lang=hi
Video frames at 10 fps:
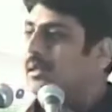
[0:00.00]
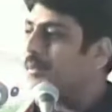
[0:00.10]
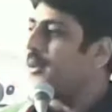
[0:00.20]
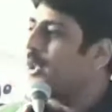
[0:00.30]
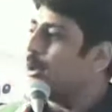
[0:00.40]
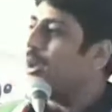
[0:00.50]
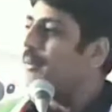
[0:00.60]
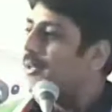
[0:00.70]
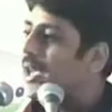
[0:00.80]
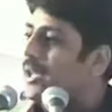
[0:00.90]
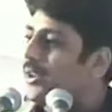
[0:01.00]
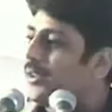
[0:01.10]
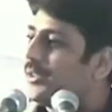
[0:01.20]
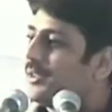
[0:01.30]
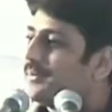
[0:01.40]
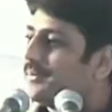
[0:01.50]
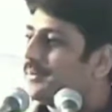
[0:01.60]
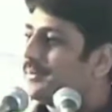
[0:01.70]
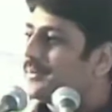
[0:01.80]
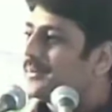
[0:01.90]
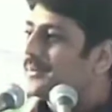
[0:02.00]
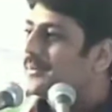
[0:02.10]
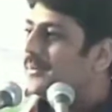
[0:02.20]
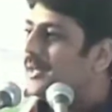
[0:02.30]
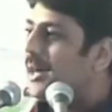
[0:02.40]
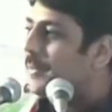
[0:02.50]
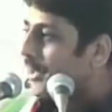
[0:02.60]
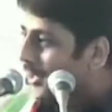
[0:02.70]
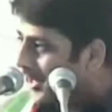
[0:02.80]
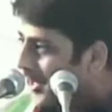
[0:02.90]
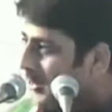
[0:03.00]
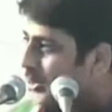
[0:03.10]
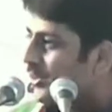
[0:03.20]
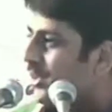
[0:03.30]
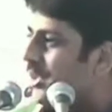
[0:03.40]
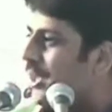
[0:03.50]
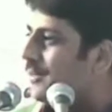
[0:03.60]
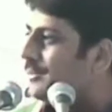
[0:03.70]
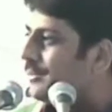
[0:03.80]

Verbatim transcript: अब कर लो आप क्या कर लो ये अपने इंडिया में ही हो सकता है